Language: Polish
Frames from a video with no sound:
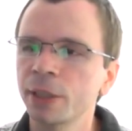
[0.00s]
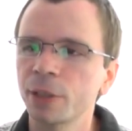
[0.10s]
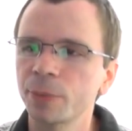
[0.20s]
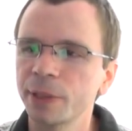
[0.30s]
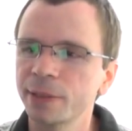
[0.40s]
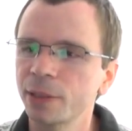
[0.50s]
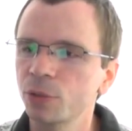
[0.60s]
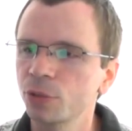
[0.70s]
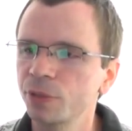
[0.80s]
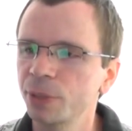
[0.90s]
Natomiast z tego
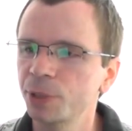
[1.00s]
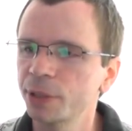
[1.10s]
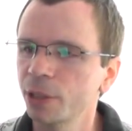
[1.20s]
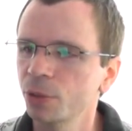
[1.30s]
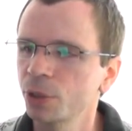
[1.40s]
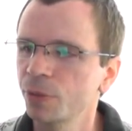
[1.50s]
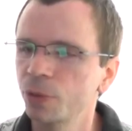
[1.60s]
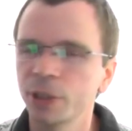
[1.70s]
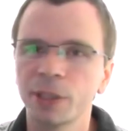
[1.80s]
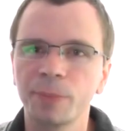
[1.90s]
co widzę przez kartonik
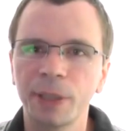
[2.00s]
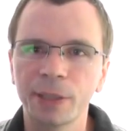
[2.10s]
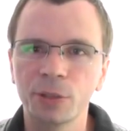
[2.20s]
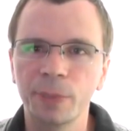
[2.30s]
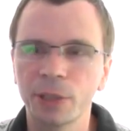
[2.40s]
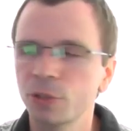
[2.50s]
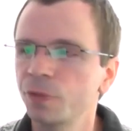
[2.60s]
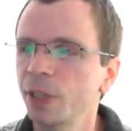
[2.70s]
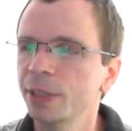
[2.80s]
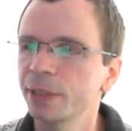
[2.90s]
wykonane bardzo, bardzo
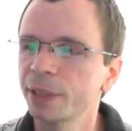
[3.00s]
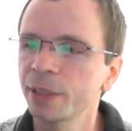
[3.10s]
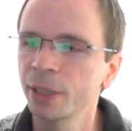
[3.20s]
fajnie.